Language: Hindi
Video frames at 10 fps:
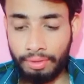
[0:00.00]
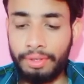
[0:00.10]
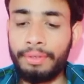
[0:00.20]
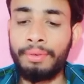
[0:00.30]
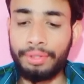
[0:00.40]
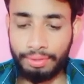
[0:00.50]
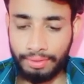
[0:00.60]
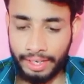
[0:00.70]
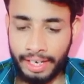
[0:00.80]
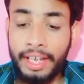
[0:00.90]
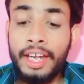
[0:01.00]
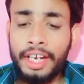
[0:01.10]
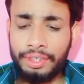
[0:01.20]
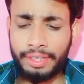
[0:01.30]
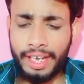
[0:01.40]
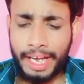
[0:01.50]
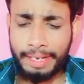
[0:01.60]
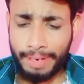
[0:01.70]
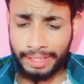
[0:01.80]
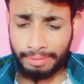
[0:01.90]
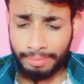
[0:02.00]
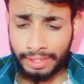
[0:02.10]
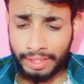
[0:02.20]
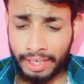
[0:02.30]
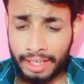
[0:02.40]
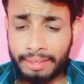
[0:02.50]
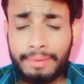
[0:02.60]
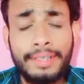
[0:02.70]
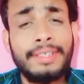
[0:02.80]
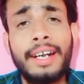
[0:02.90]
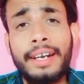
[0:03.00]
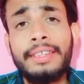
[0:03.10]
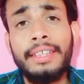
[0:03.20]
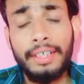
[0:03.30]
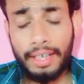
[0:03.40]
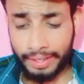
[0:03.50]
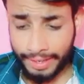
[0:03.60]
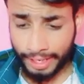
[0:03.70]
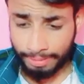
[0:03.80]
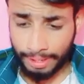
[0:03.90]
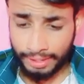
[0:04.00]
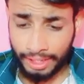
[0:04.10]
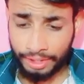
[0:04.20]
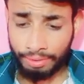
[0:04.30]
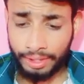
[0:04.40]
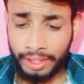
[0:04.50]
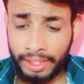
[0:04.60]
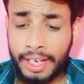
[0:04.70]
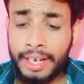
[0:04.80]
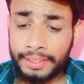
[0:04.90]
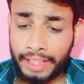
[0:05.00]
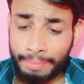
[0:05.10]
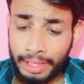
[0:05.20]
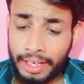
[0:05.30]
सोल्ड आउट हो चुके हैं जो कि आई वर्जन का लगभग साढ़े तीन लाख के आसपास है जो कि तमिल